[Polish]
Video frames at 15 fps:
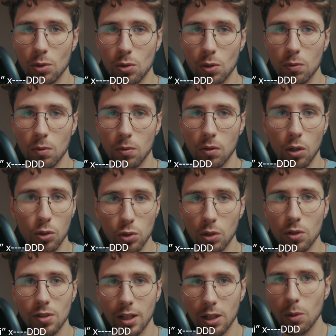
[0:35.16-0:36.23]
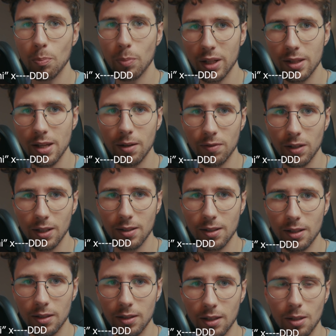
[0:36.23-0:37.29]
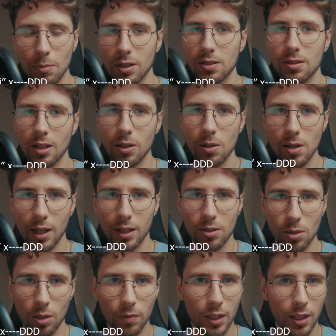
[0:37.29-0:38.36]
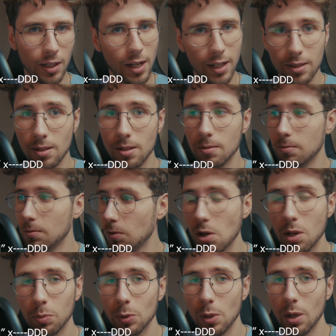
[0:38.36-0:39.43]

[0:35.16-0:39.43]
to są chodzące kompedia wiedzy na temat tego, jak zdrowych relacji nie